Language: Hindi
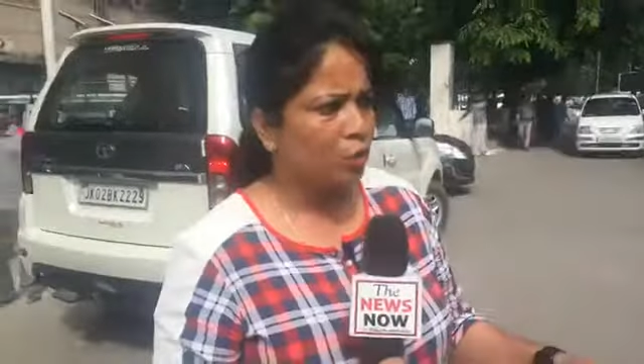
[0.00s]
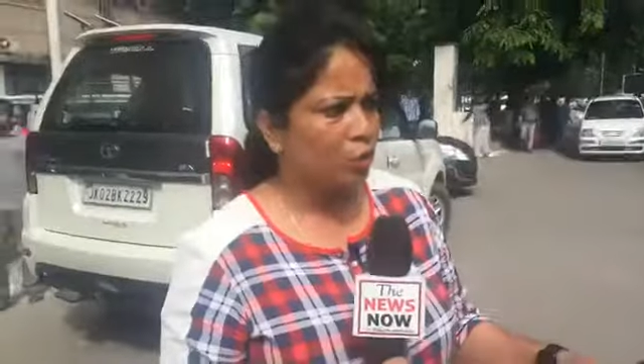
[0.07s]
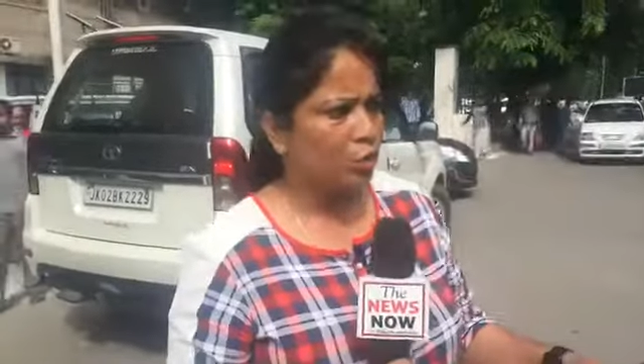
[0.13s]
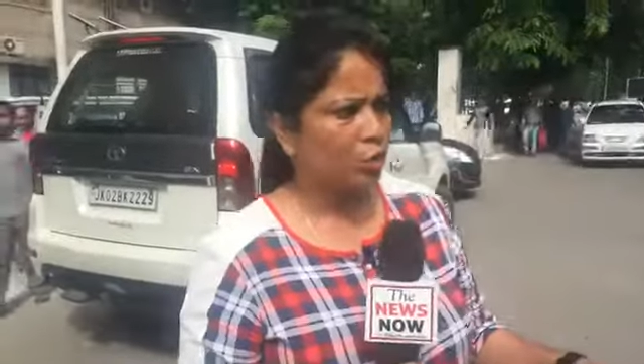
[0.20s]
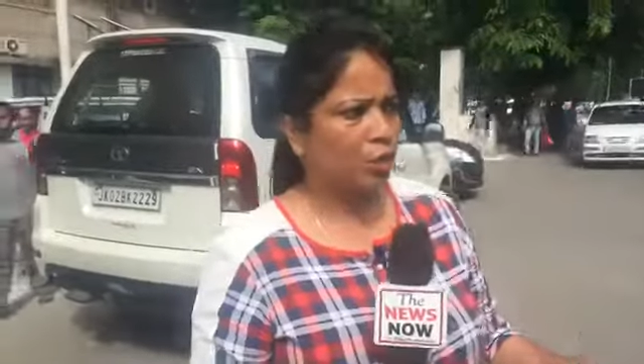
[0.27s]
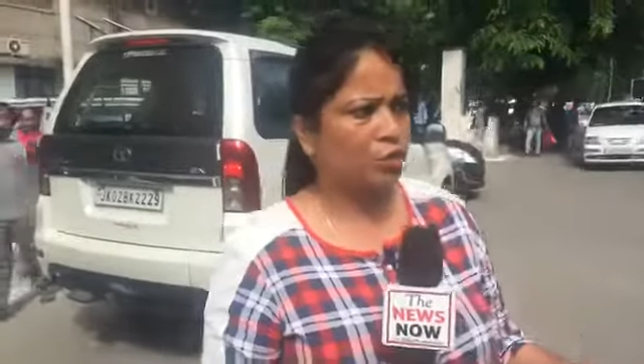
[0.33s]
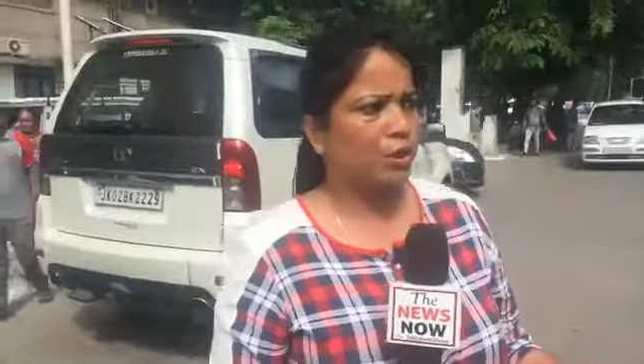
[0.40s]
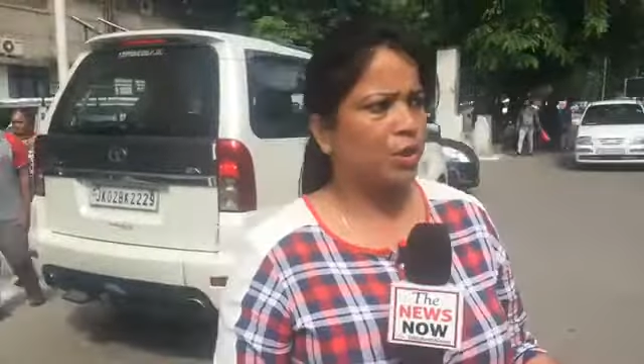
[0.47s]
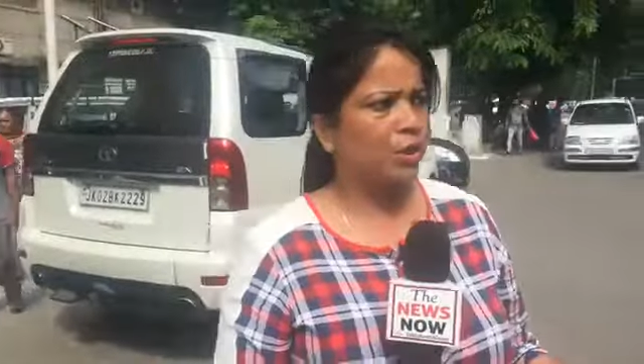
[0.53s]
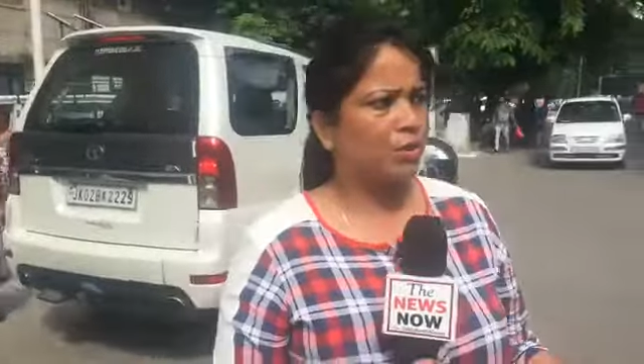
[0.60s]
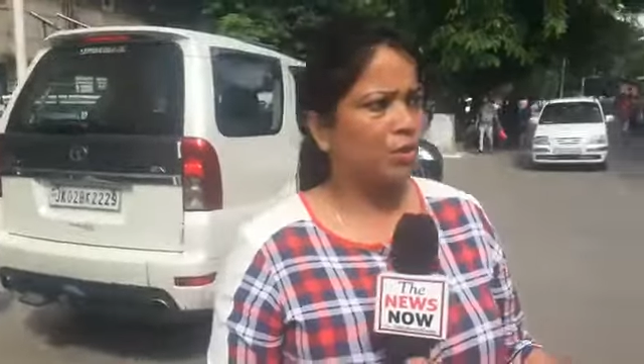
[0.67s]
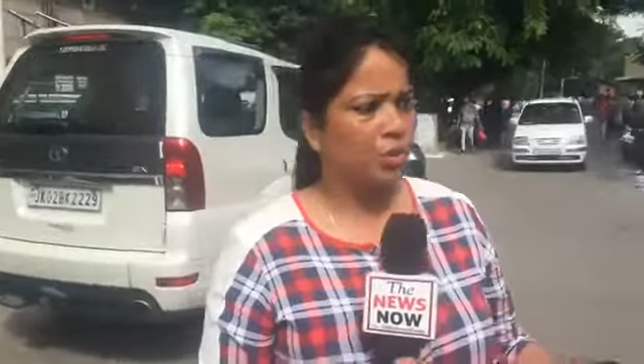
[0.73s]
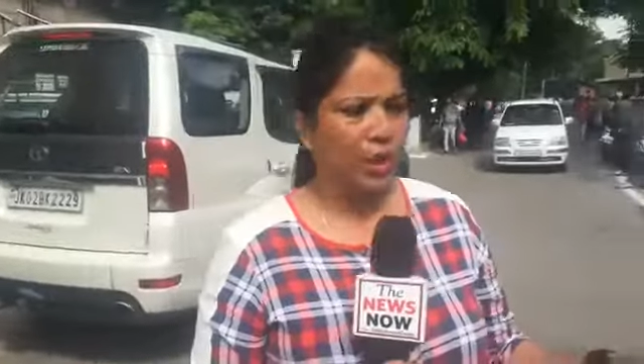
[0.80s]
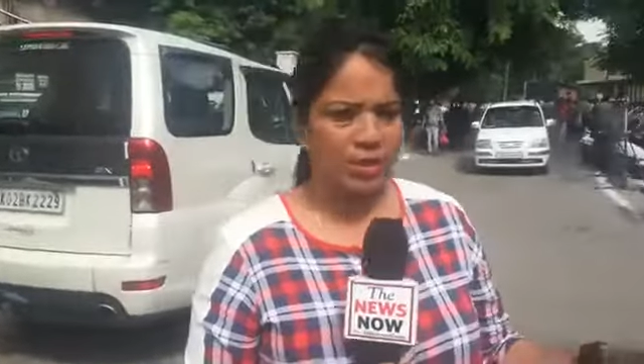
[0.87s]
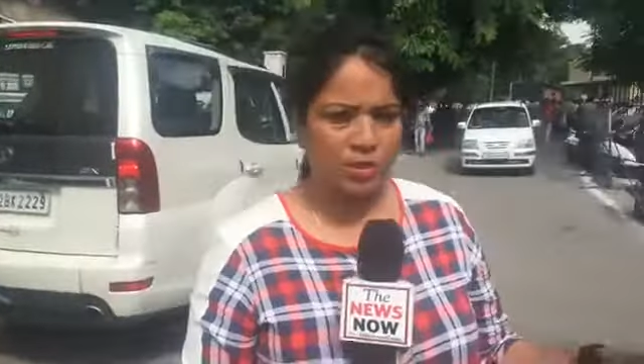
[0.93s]
तो डॉक्टर
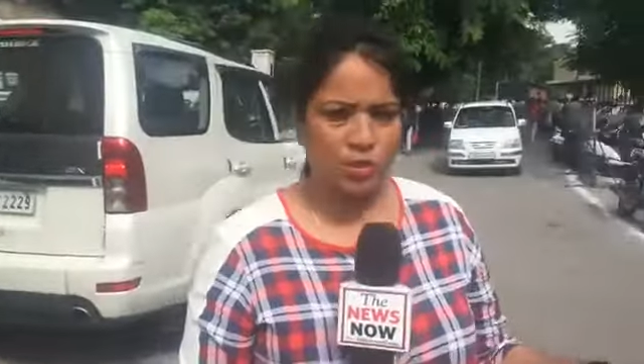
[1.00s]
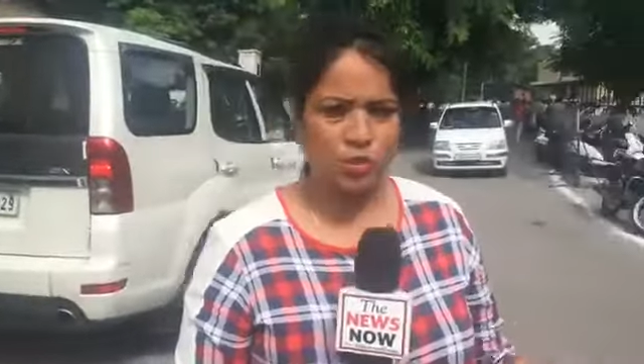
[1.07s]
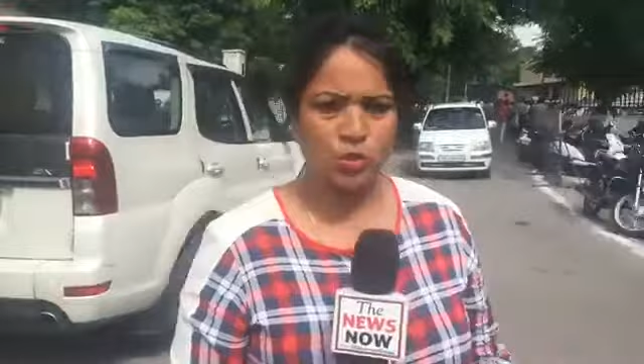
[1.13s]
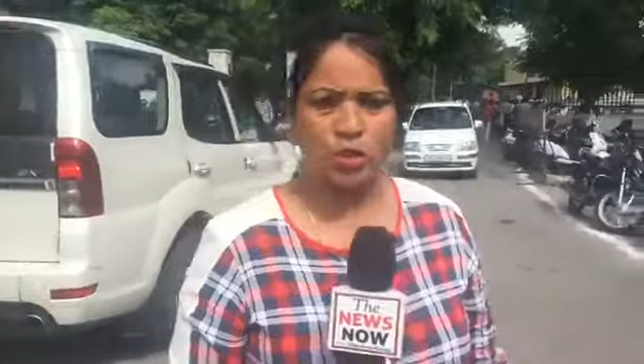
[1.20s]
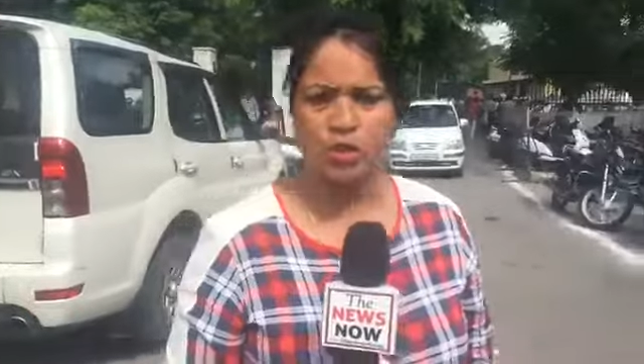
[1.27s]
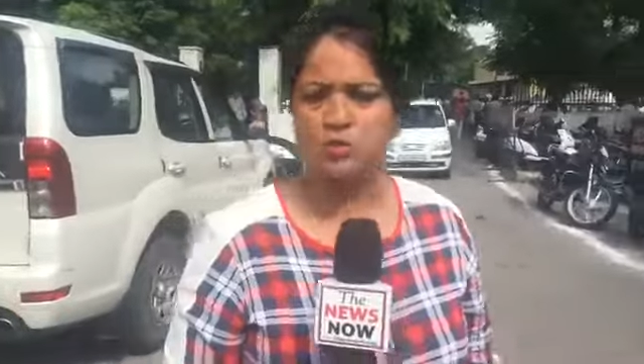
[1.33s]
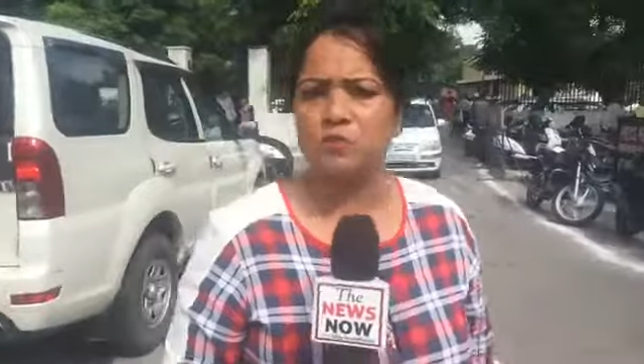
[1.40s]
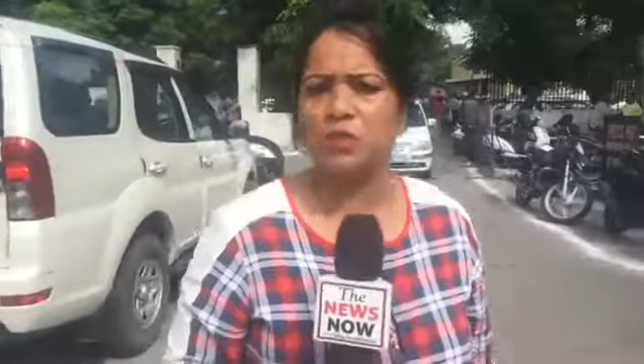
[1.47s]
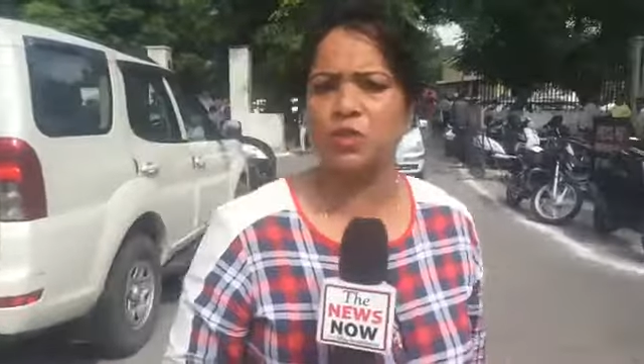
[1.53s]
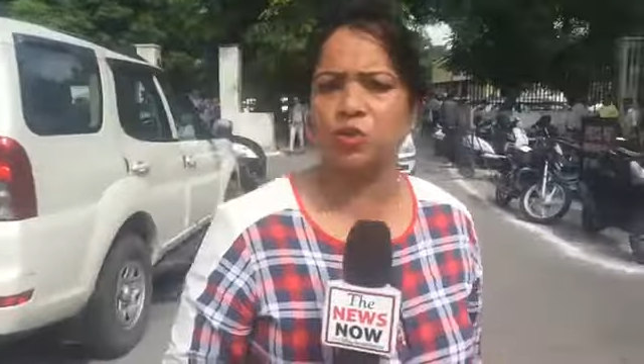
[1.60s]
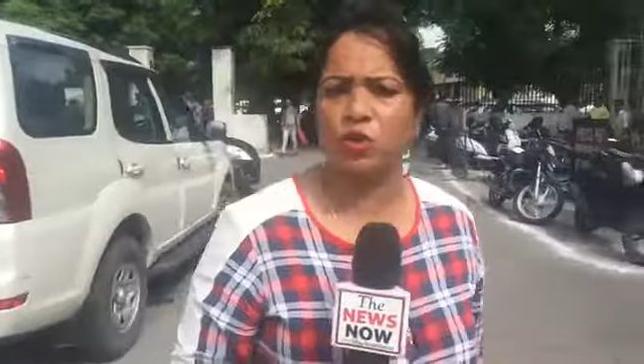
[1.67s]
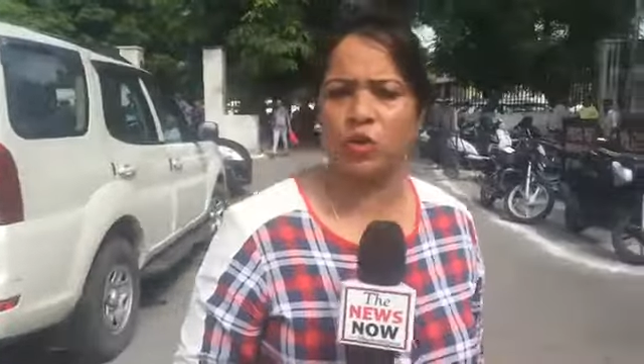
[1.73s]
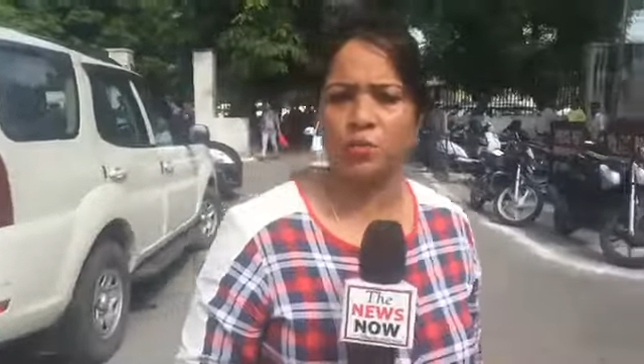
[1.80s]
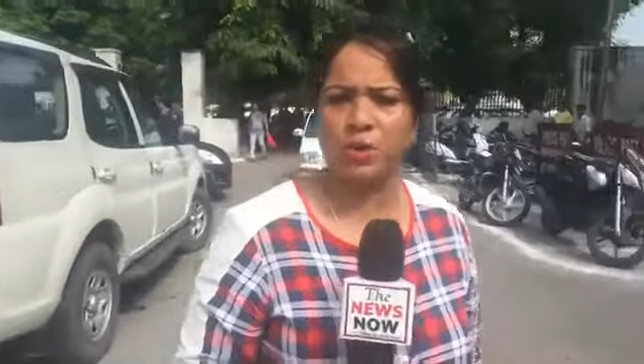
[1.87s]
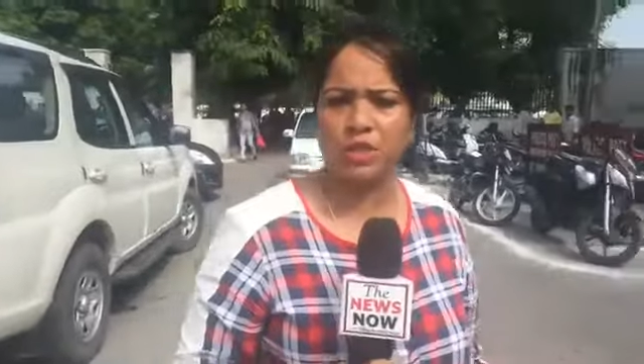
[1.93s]
जो एस एच ओ अश्विनी जो कि